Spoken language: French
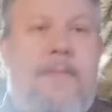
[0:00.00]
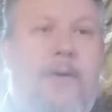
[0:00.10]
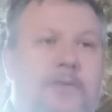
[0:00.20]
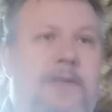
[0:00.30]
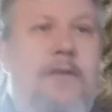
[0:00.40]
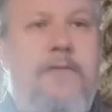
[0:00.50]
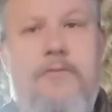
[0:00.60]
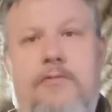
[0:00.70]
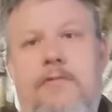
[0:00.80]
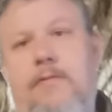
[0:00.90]
Et eh ben en Russie ils le
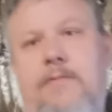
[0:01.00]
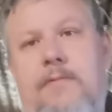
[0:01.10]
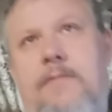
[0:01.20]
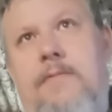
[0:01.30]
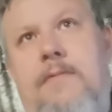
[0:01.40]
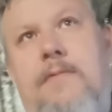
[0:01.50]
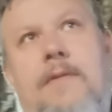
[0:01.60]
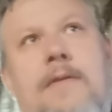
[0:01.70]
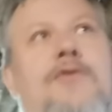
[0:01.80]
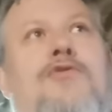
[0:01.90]
font tous,
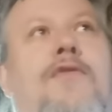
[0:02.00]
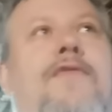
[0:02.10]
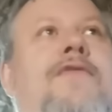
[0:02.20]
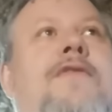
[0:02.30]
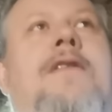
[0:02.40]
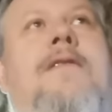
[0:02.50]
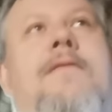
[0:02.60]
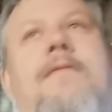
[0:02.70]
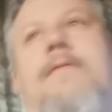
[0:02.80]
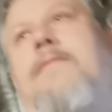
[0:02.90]
sauf
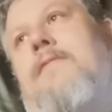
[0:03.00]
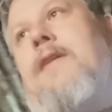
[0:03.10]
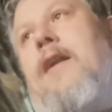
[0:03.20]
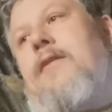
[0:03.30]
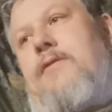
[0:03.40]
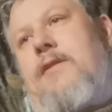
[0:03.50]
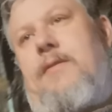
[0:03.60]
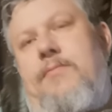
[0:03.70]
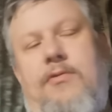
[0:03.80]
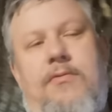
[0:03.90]
quelques
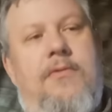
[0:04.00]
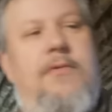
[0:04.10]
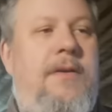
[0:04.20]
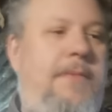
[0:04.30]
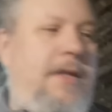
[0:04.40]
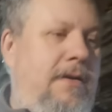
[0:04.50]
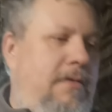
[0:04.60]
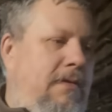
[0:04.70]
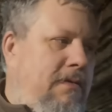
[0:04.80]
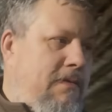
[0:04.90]
exceptions, on est bien
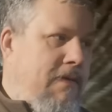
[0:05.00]
d'accord.